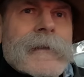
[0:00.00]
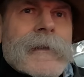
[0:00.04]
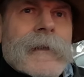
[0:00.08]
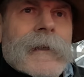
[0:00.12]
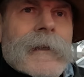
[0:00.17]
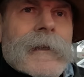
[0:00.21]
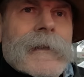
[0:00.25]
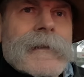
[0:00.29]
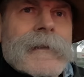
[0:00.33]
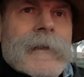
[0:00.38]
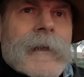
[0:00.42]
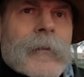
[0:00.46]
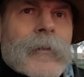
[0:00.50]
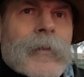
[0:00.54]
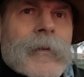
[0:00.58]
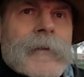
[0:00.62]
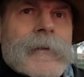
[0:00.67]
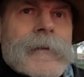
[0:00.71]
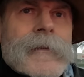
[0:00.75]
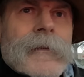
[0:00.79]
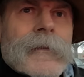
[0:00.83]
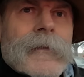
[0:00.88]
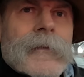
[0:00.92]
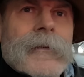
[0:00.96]
zaraz na
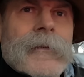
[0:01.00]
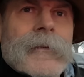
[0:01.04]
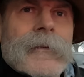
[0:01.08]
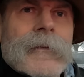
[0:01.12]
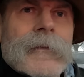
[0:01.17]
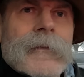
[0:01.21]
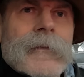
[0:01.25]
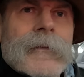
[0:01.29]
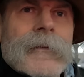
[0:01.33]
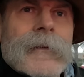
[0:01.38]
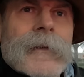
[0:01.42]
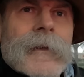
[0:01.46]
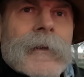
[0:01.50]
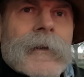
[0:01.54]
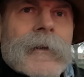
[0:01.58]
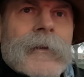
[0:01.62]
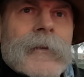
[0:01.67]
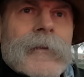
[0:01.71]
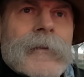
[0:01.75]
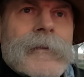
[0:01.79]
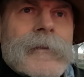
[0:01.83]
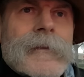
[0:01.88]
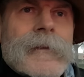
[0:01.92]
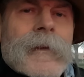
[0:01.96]
początku
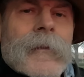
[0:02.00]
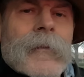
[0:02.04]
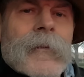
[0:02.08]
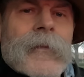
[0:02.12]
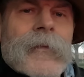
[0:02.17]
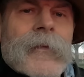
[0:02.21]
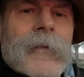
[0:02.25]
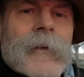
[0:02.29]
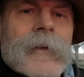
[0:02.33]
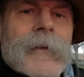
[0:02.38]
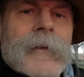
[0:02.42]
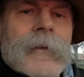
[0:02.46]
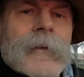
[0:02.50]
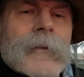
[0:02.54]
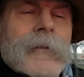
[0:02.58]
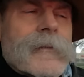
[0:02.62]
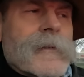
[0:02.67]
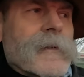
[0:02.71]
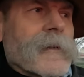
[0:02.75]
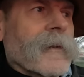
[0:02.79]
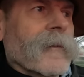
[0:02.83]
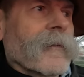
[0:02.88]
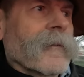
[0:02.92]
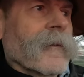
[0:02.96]
lutego już nam kwitną
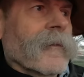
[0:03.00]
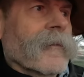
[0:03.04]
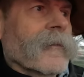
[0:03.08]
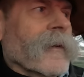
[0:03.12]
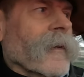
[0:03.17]
drzewa.